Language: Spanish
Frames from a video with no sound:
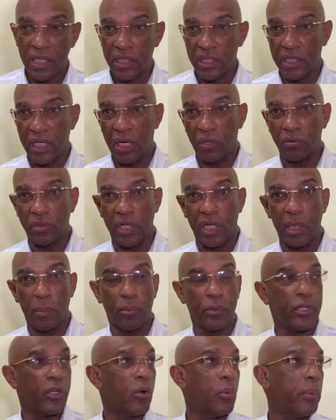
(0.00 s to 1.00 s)
ya ustedes
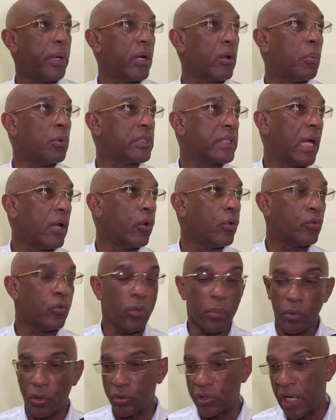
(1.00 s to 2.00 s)
pudieron ver cómo están los
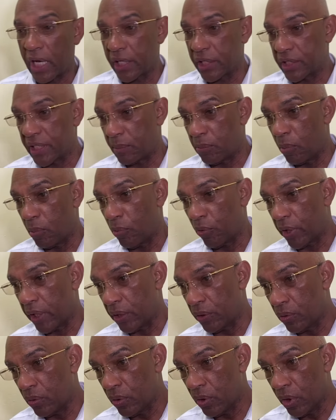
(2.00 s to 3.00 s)
números, ya Guillermo
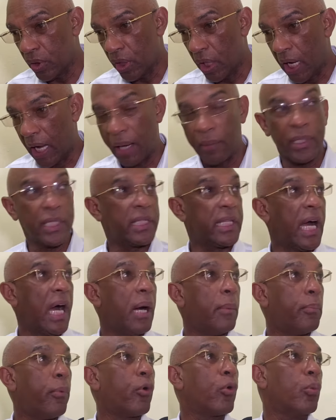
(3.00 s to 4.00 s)
Moreno
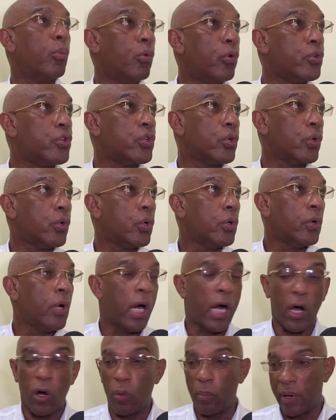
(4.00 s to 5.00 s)
aventaja por mucho
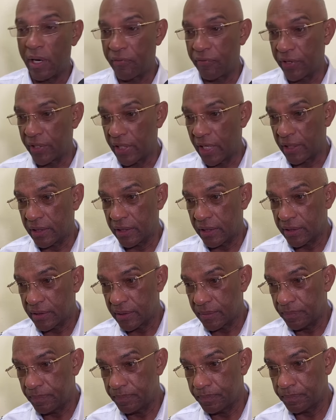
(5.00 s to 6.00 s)
a Omar Fernández.
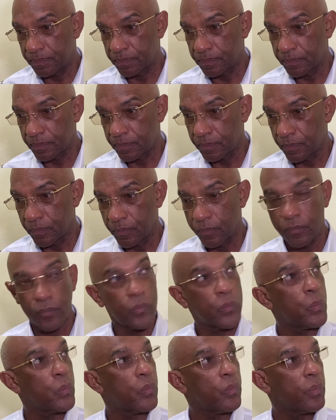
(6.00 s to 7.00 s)

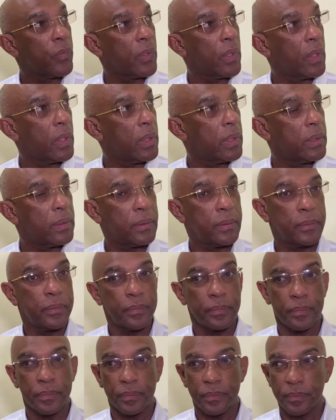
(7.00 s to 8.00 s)
Sobre el caso que se
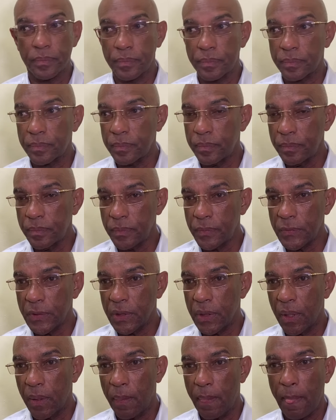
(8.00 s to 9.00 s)
está dando ahora mismo en la
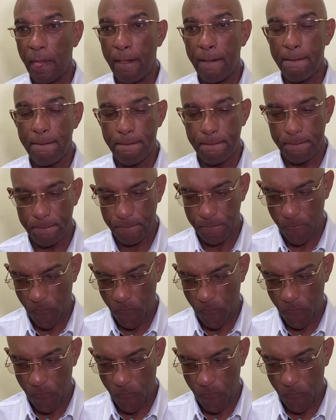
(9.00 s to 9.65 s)
provincia, aquí en el